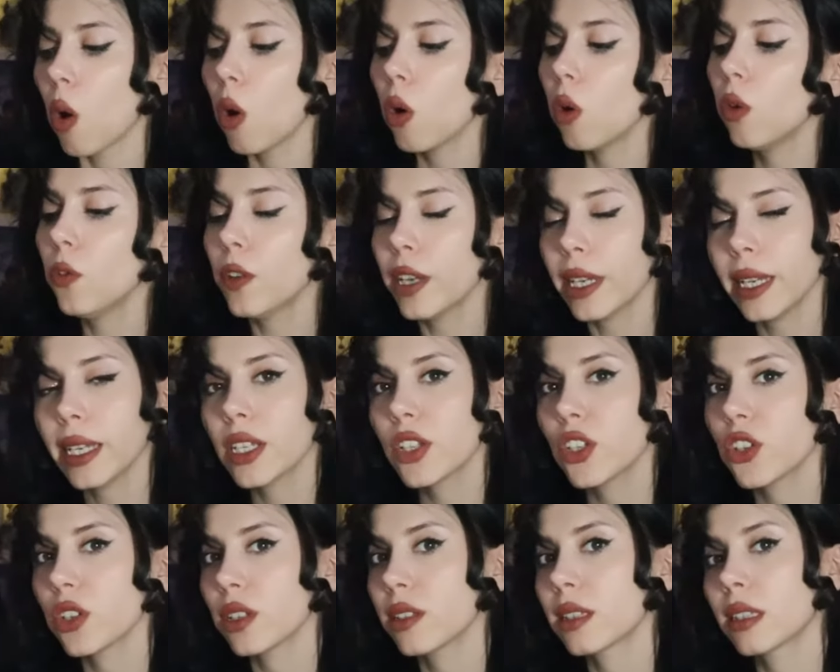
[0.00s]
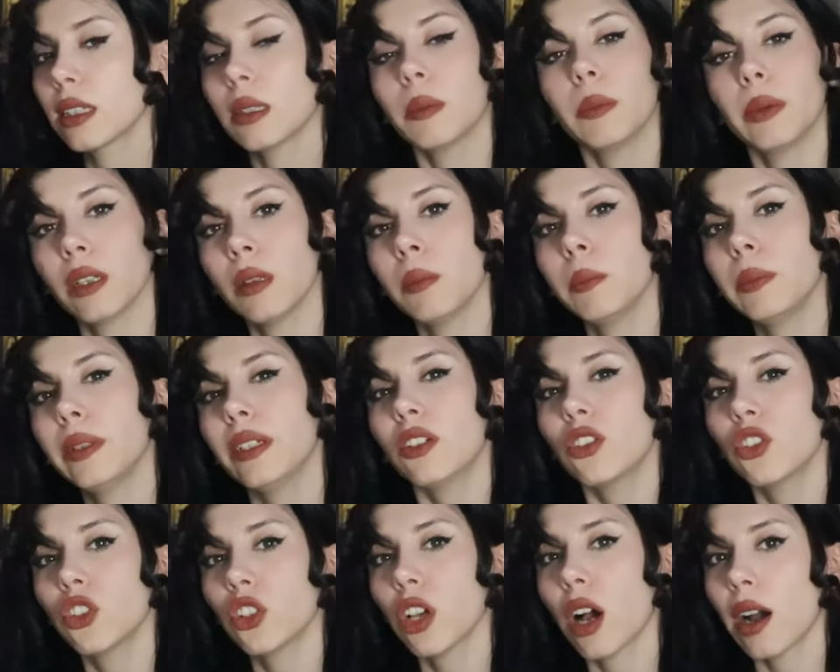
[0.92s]
O ve eşi Sibyl
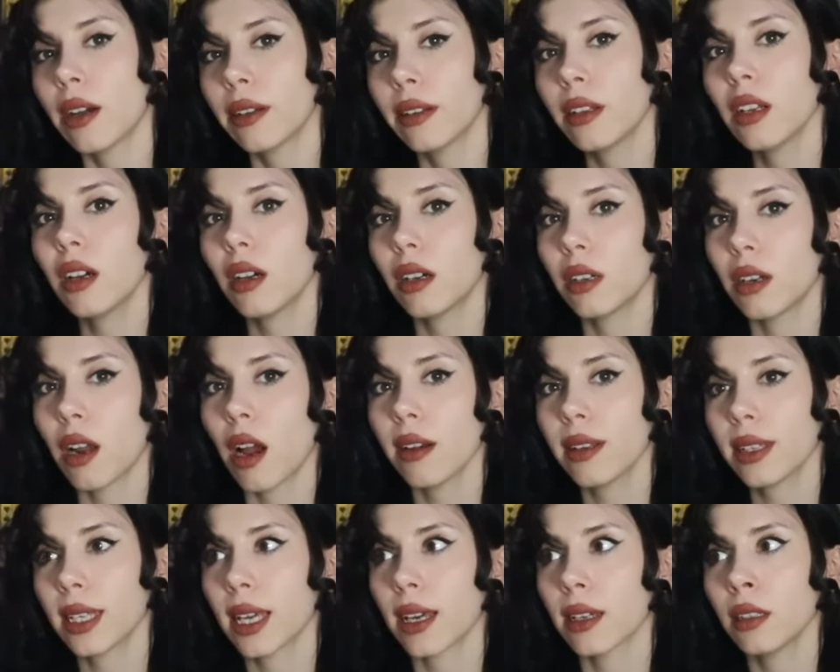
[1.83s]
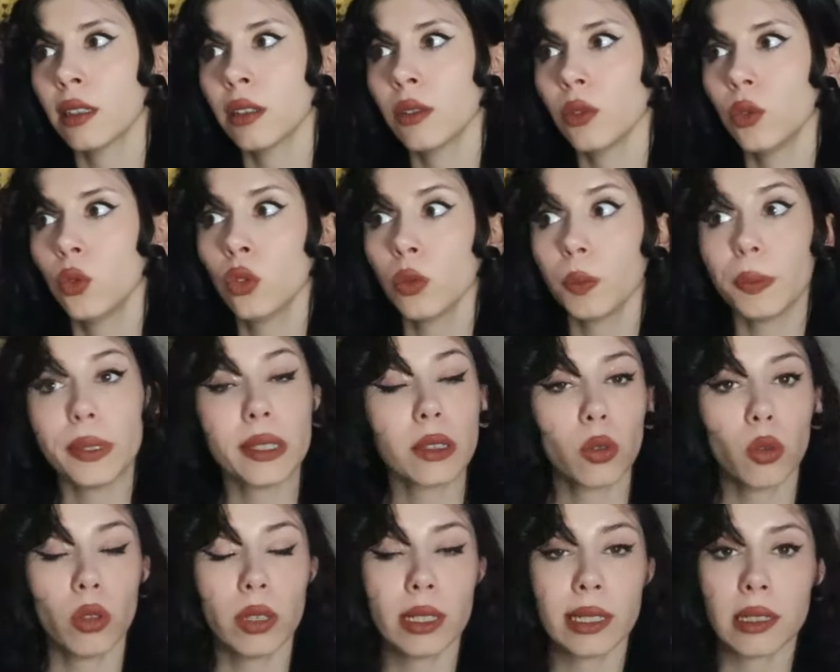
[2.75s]
bir çare ararken Jung
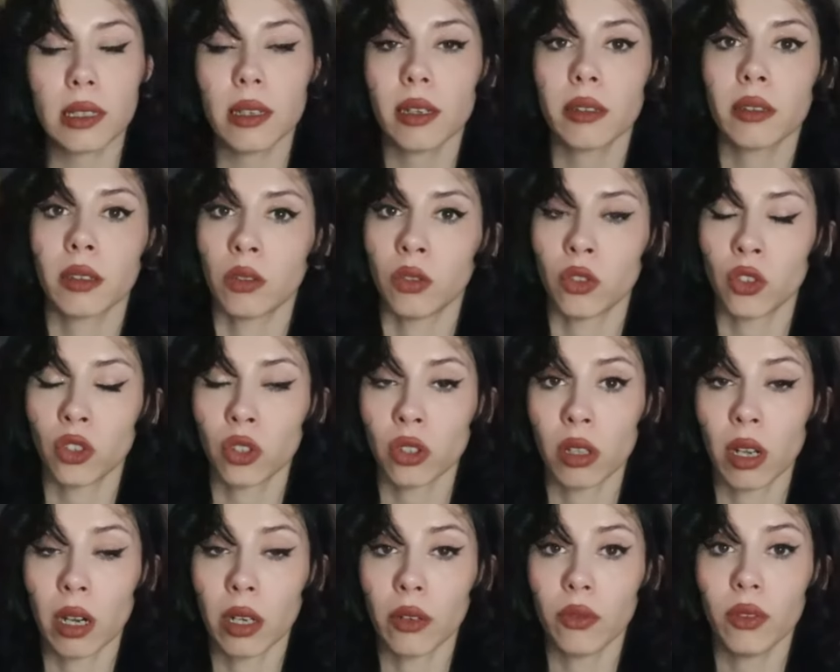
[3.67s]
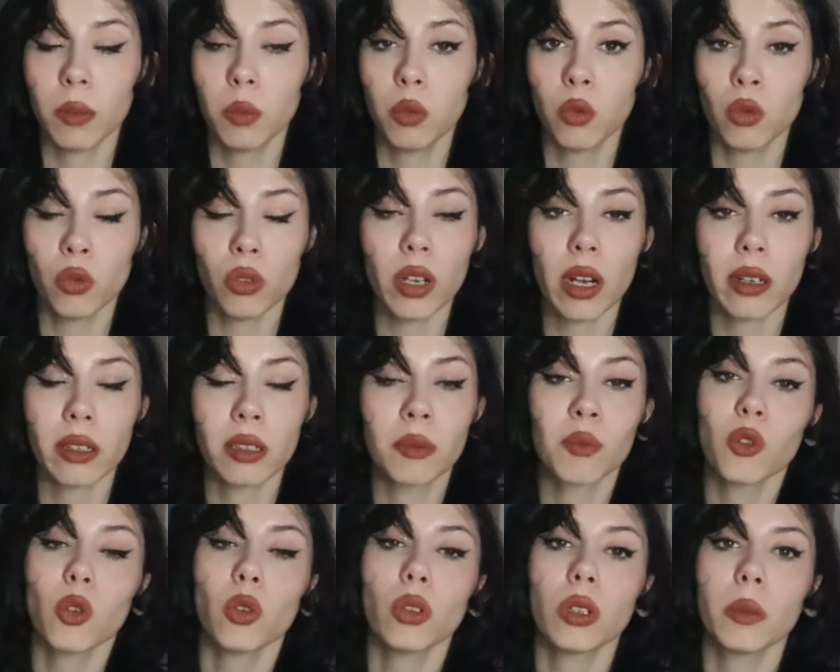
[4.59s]
psikolojisiyle tanıştılar ve bunun
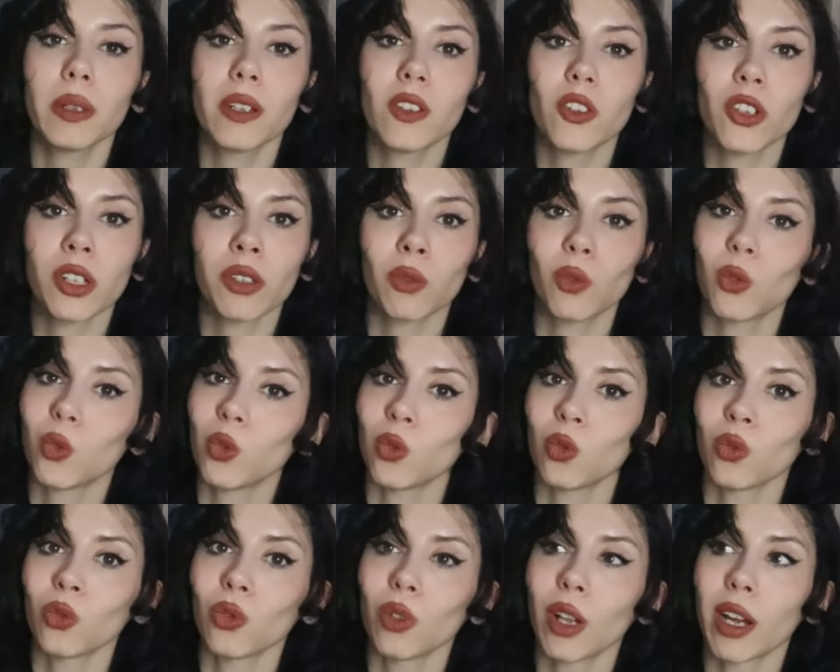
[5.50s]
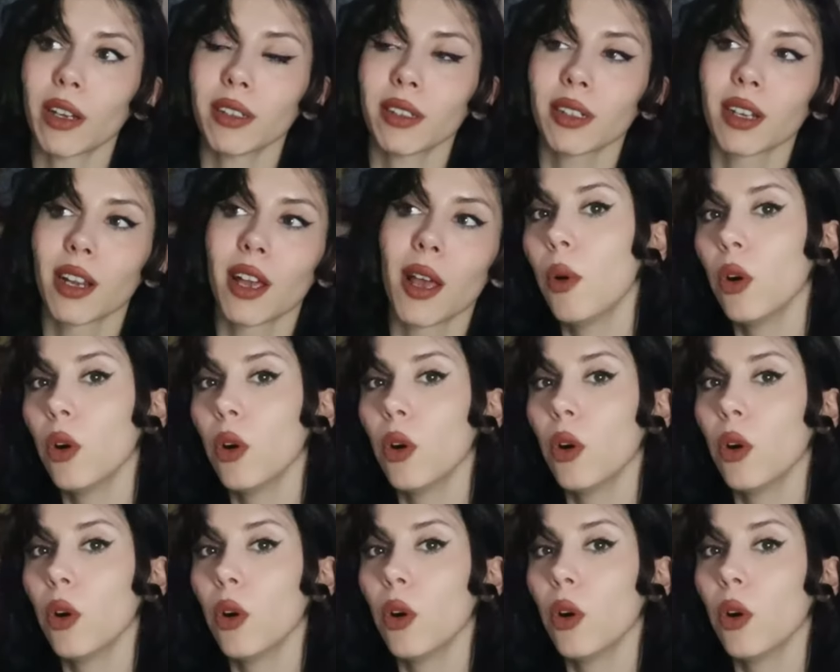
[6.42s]
yardımcı olabileceğini düşündüler.